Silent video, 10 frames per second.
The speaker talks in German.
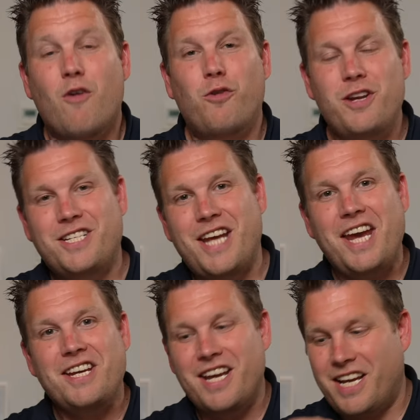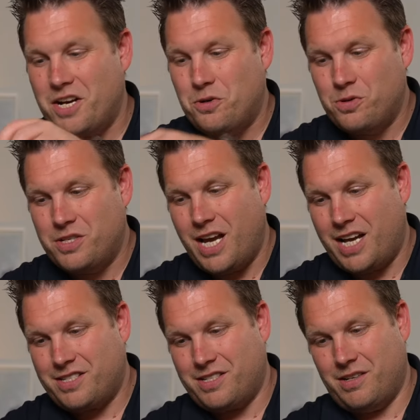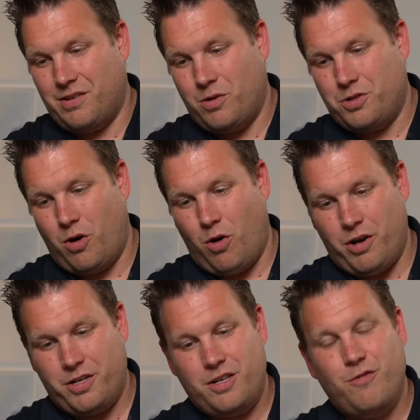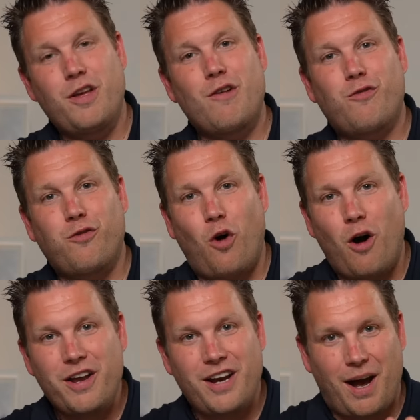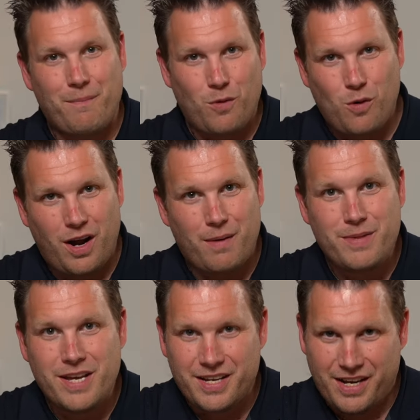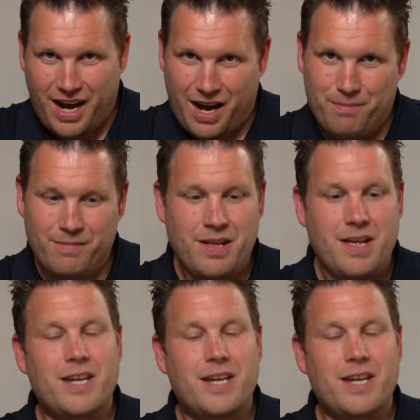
Für die Technikenthusiasten unter euch, die viel Freude am Programmieren haben,